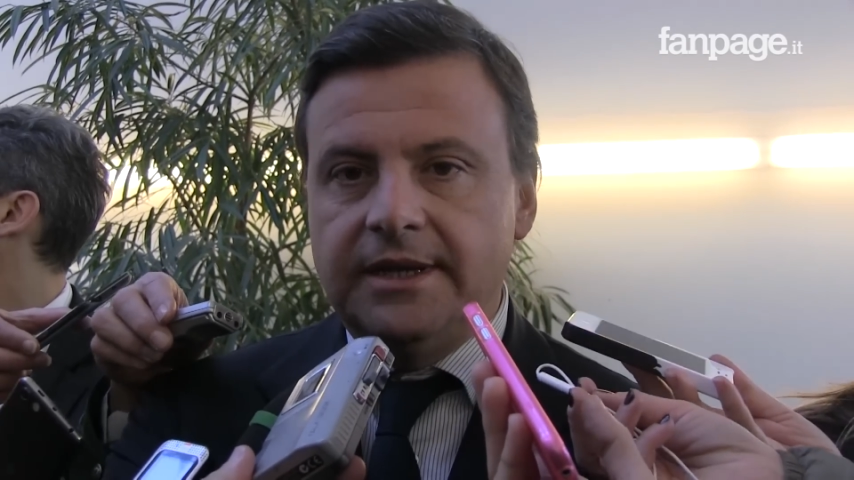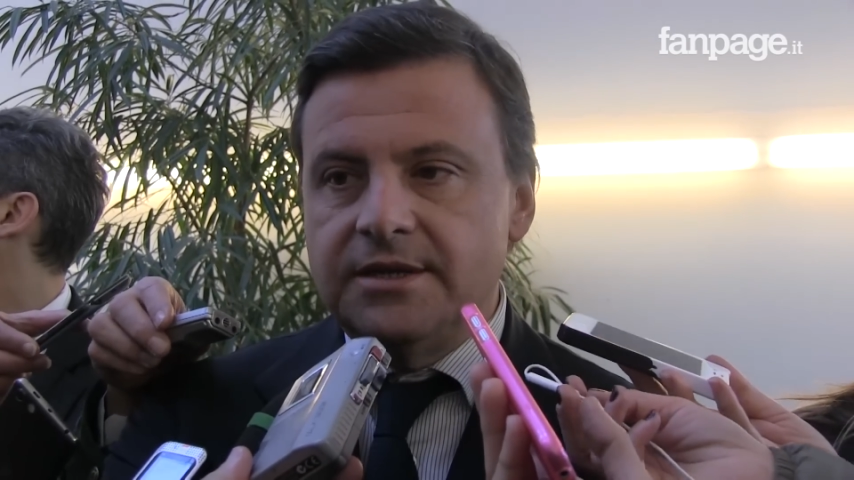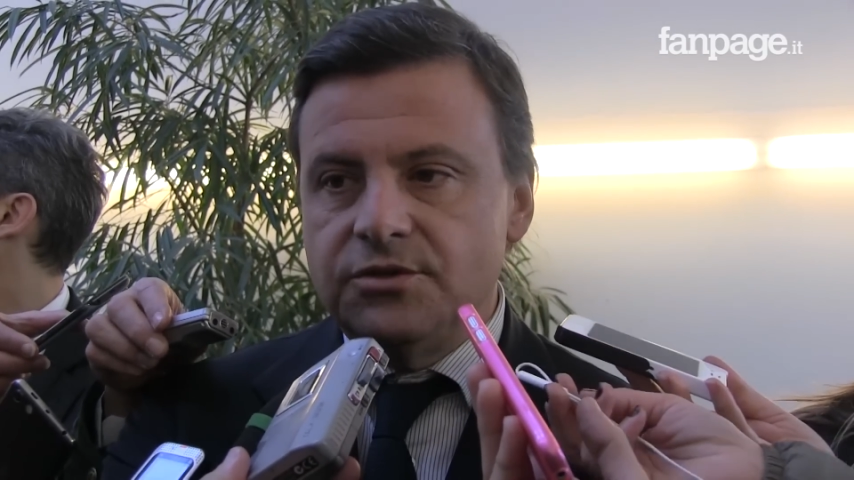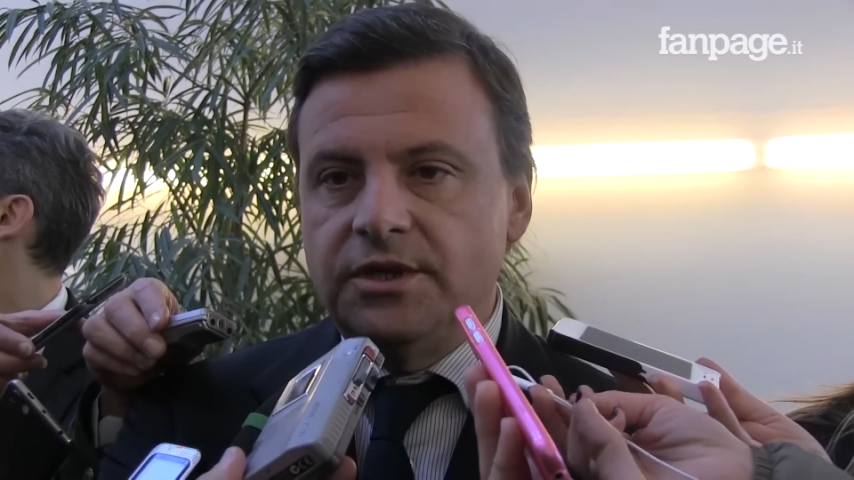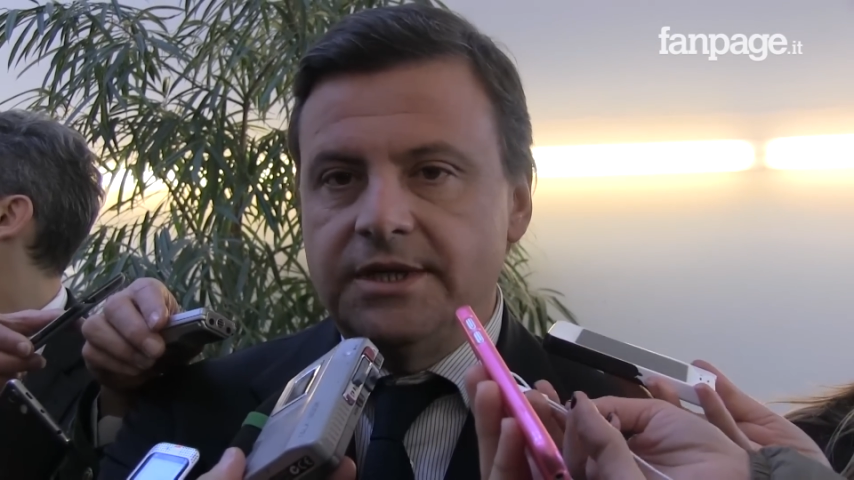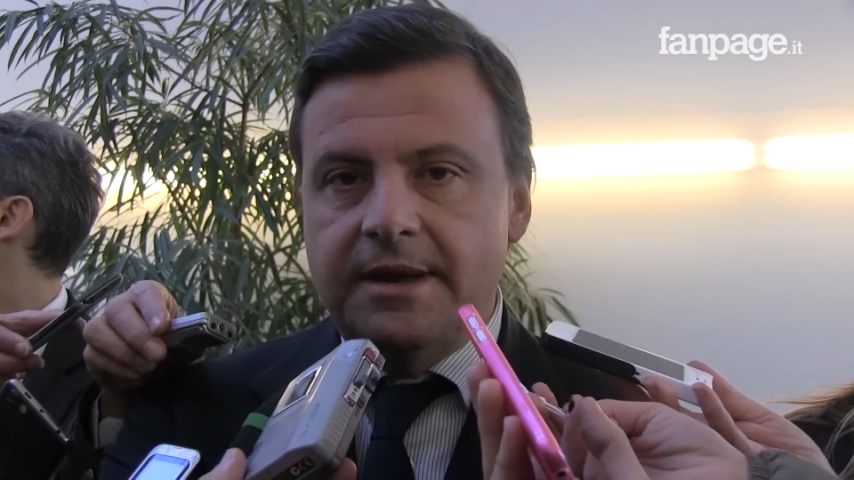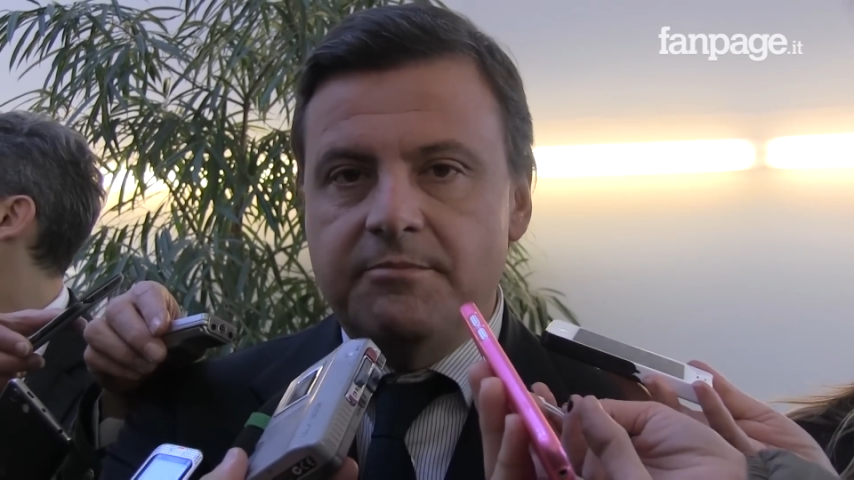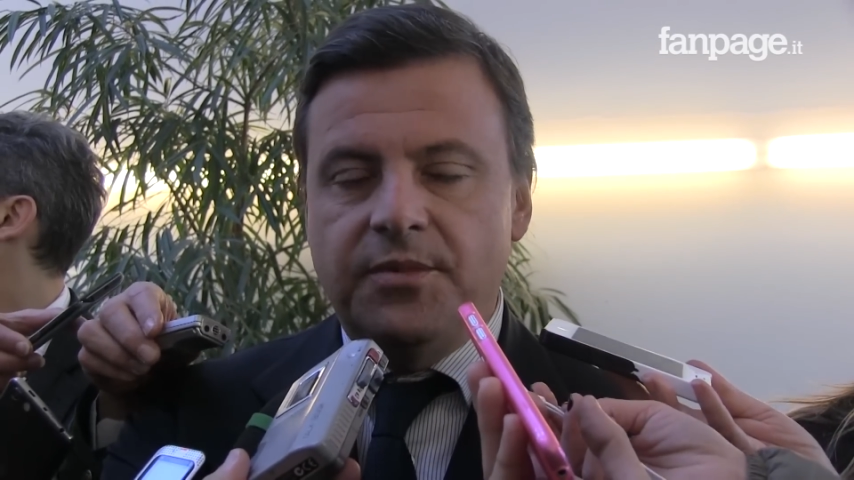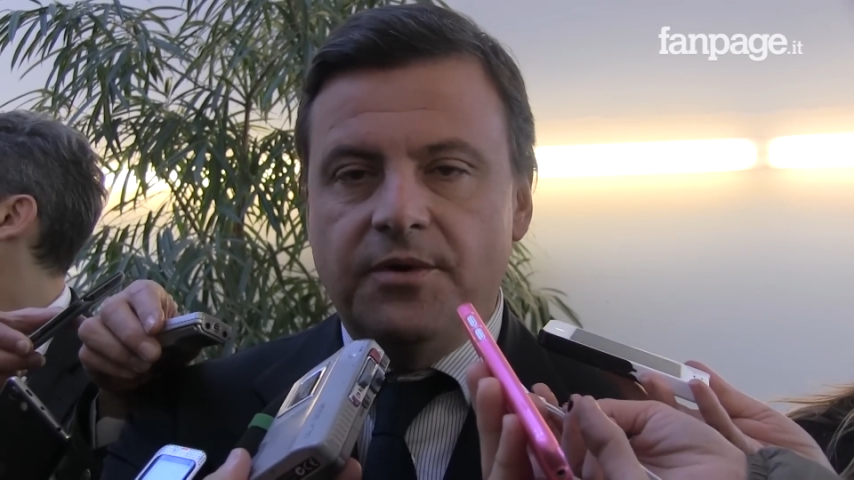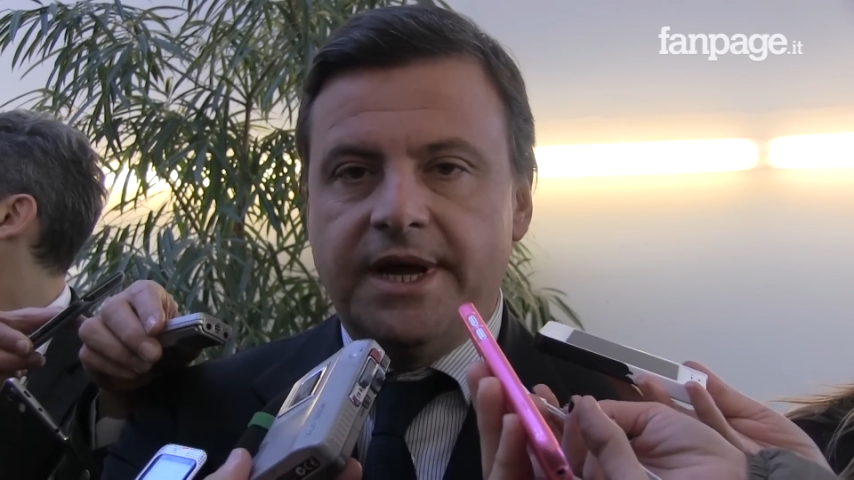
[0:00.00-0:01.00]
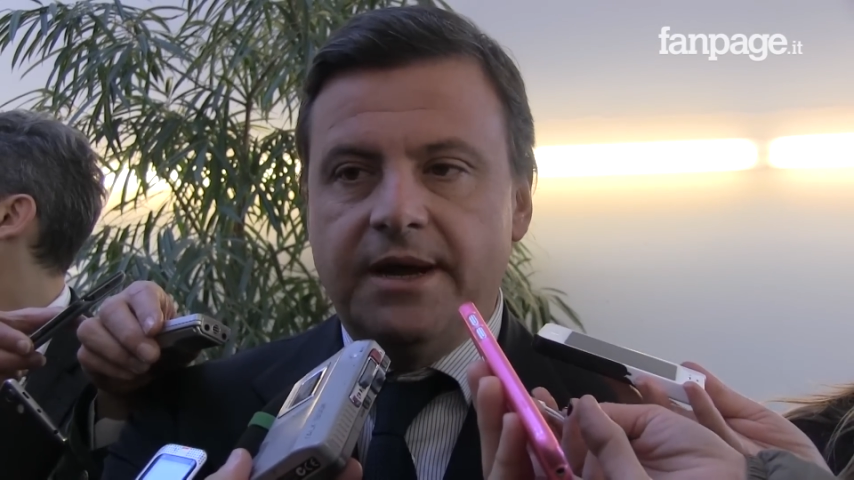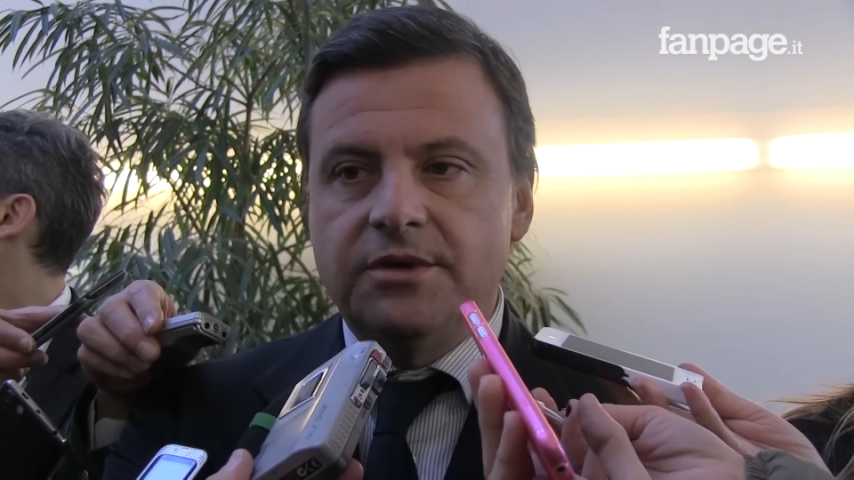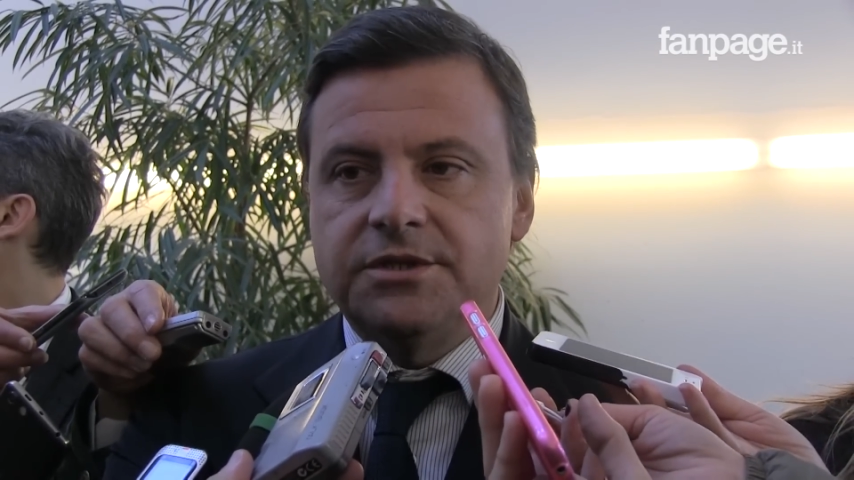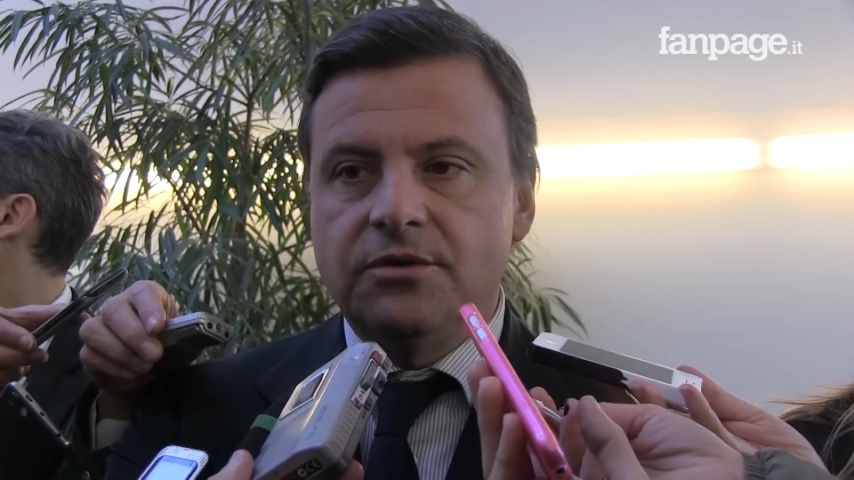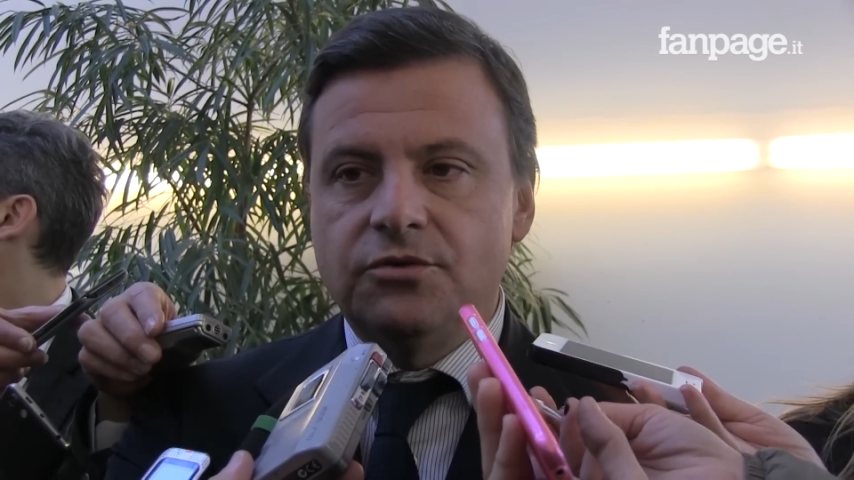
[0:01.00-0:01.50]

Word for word: e adesso è tempo che queste